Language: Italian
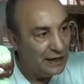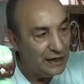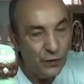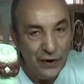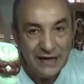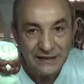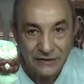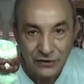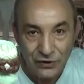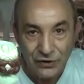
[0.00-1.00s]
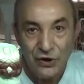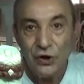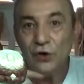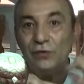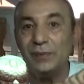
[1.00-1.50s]
e questo
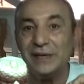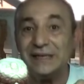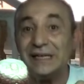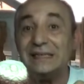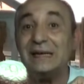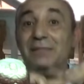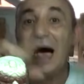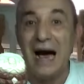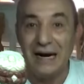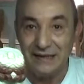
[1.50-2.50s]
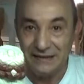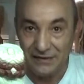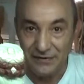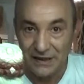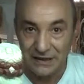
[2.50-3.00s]
non vi pentirete mai di
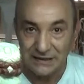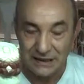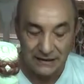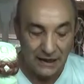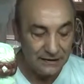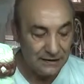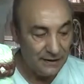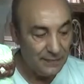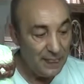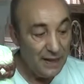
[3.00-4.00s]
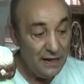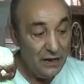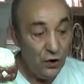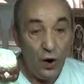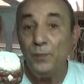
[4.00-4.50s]
averla riscattata.
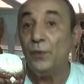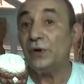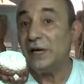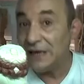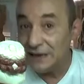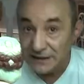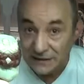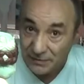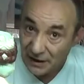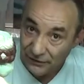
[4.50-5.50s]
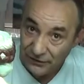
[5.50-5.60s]
Oppure le 10.000